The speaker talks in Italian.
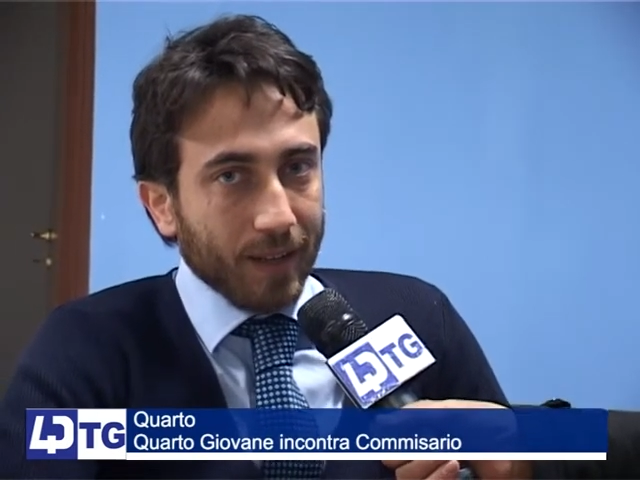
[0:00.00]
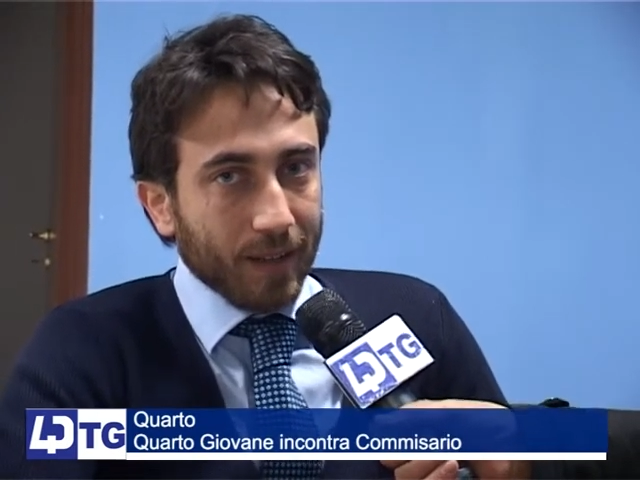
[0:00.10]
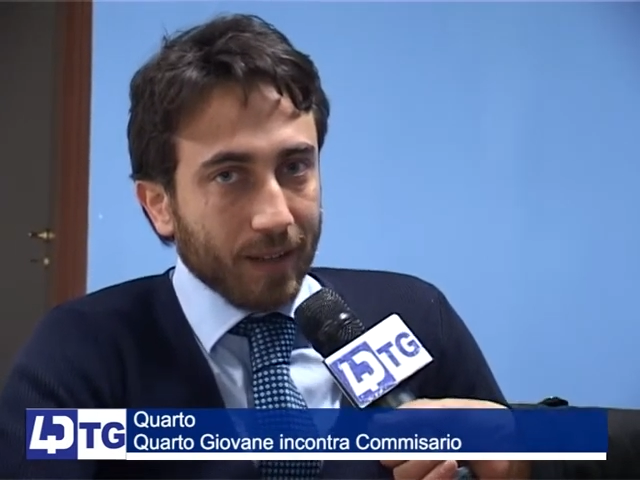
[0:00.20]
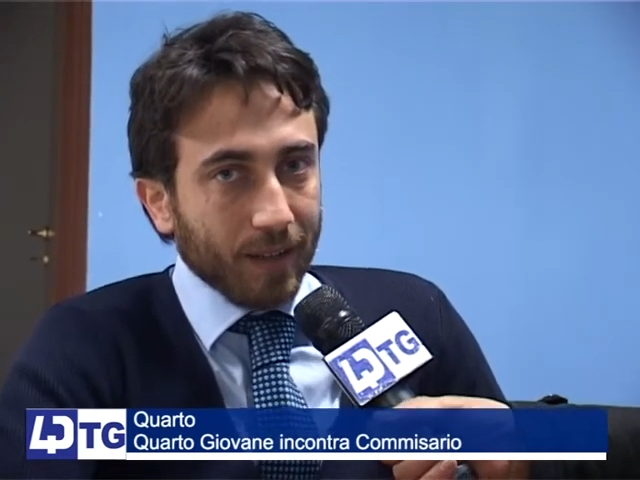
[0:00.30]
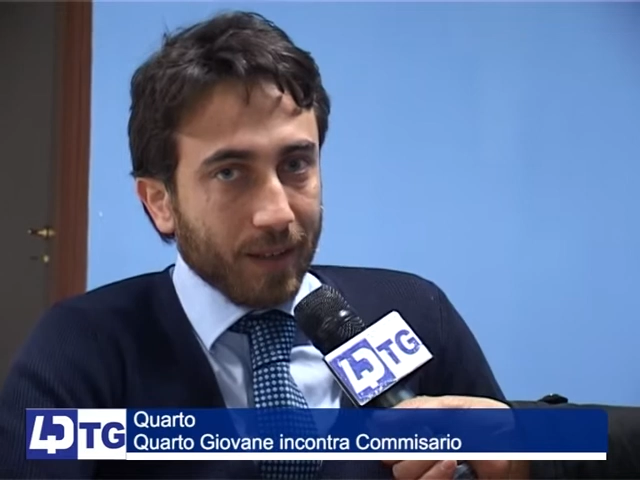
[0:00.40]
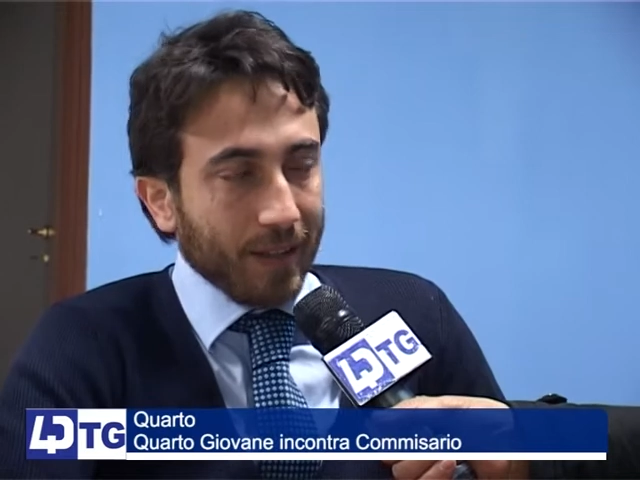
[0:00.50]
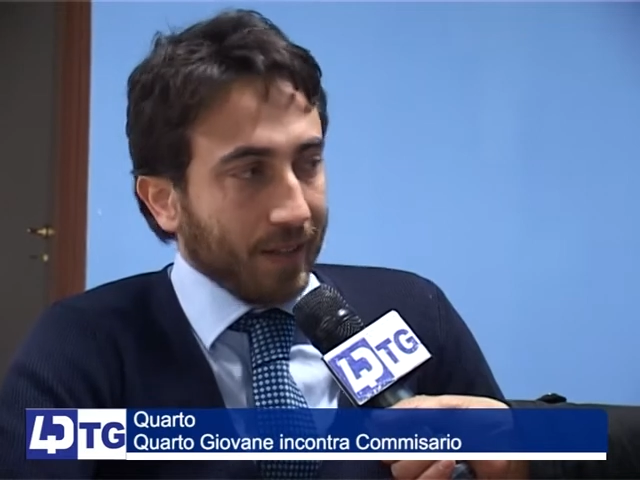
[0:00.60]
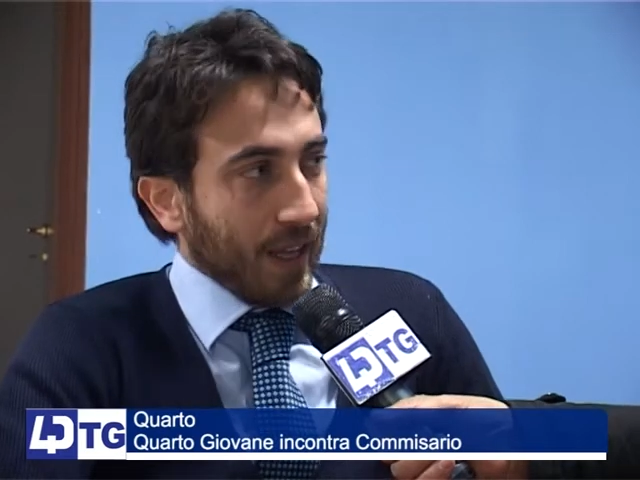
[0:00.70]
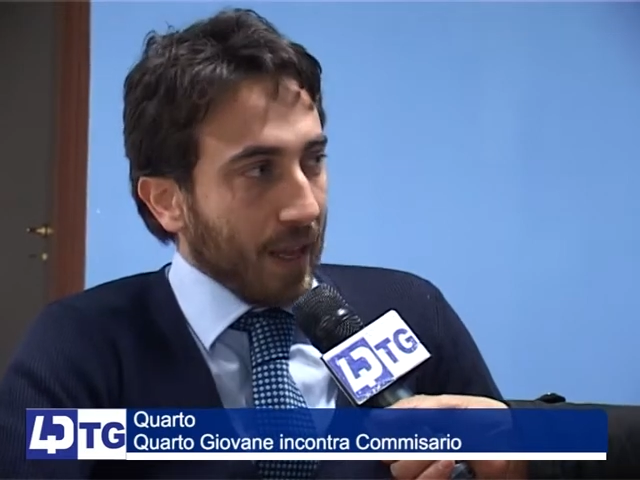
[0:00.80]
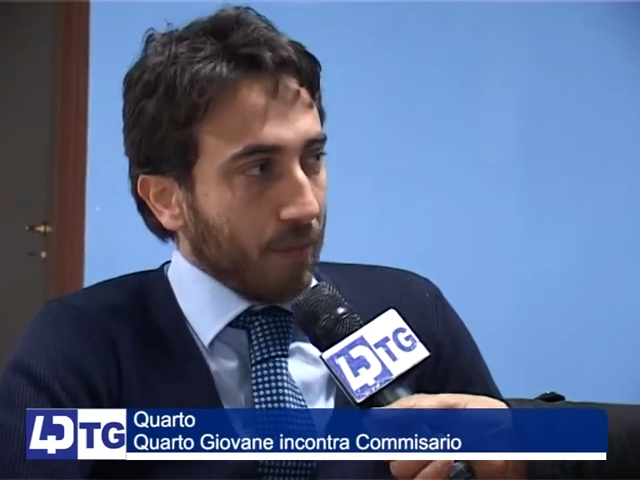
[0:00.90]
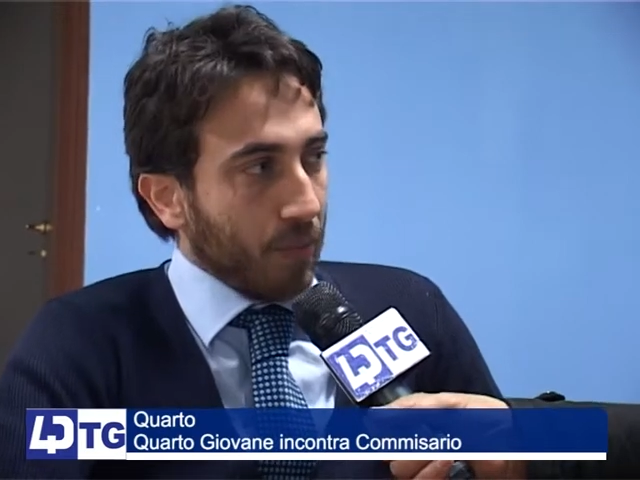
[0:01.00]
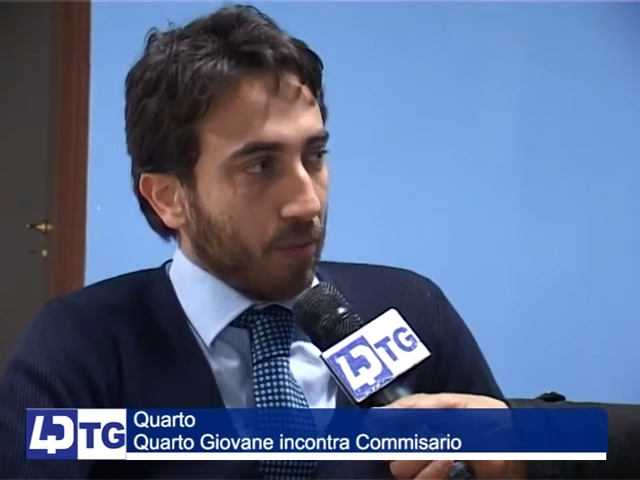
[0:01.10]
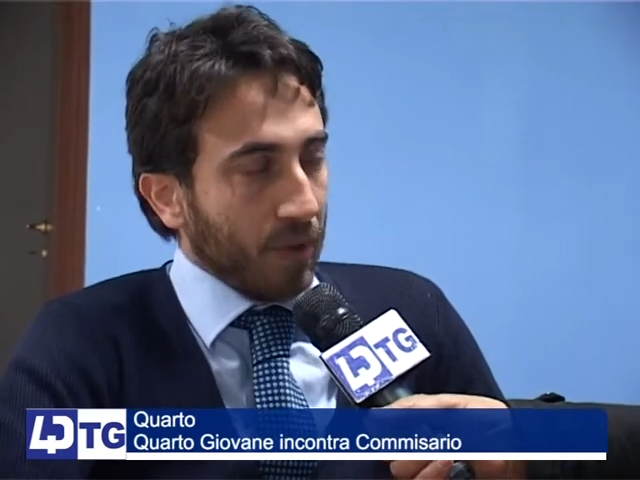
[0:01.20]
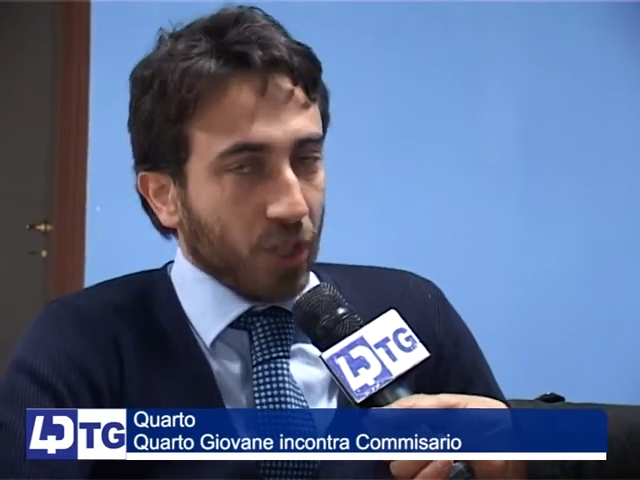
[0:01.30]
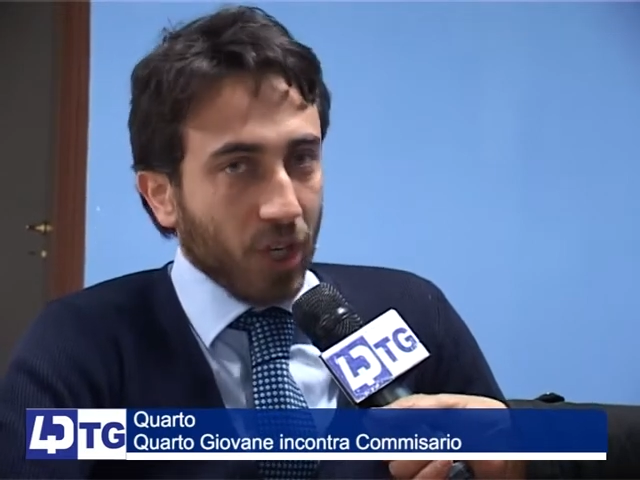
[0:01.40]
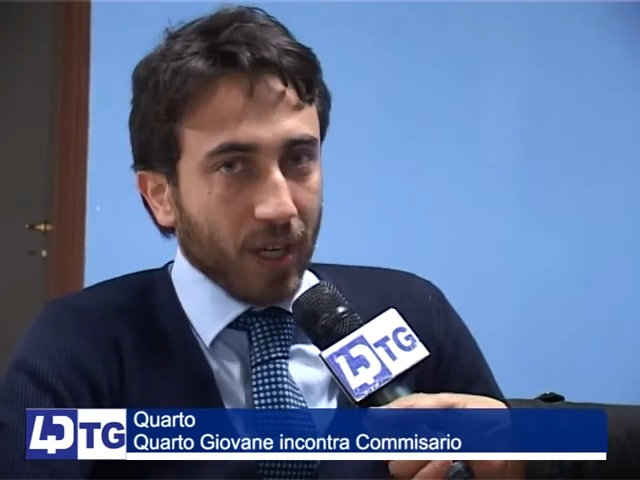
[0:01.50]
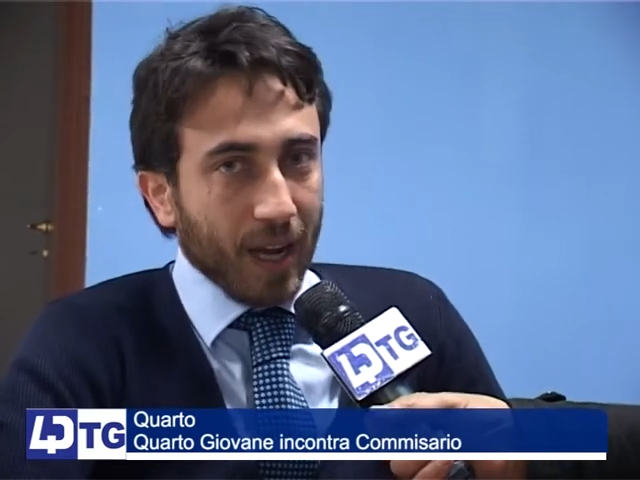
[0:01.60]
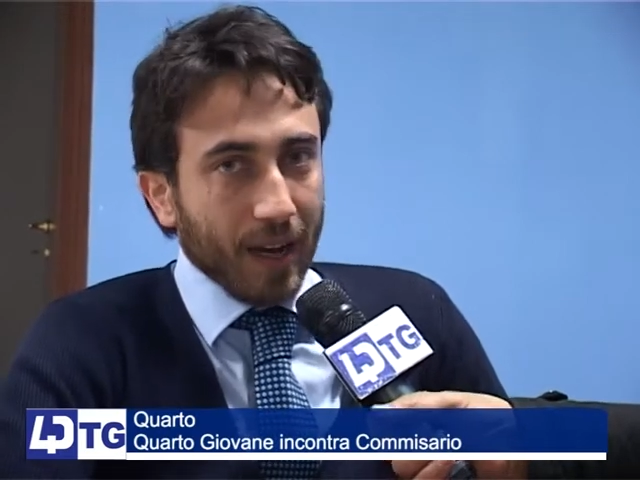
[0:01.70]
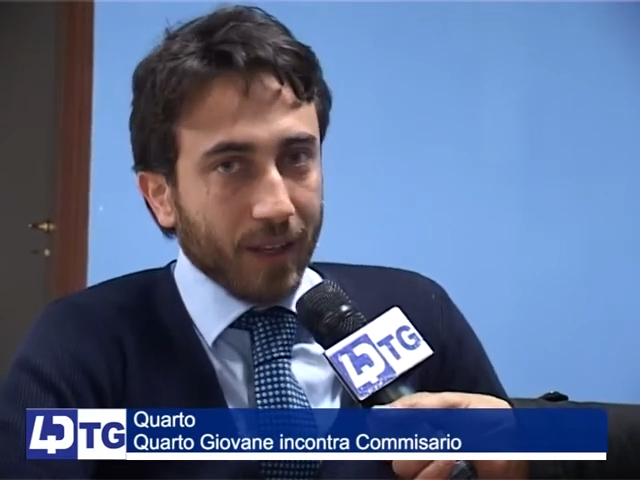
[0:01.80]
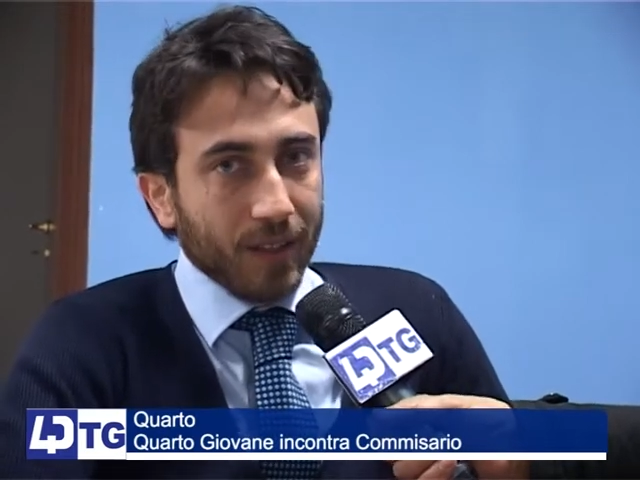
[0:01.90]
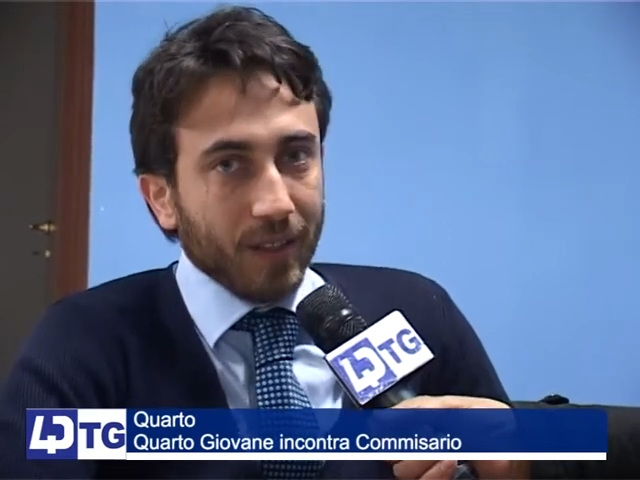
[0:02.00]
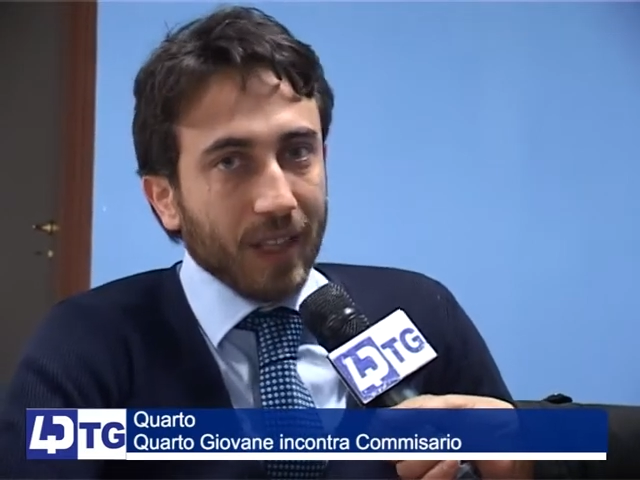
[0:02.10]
eh, a tempo per cercare di